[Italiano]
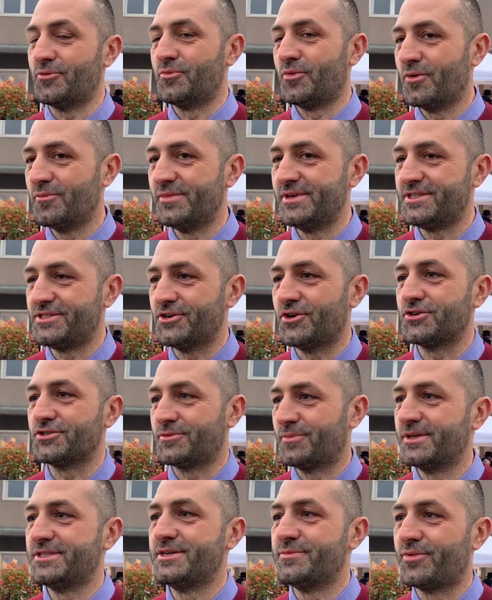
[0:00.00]
È un po'
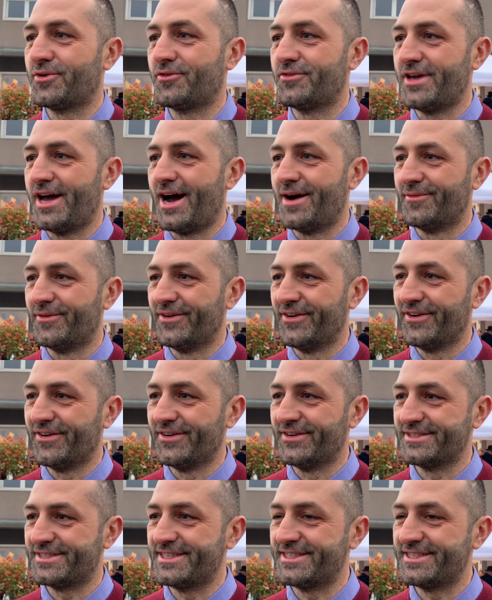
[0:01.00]
ambizioso, ma ci proviamo. No?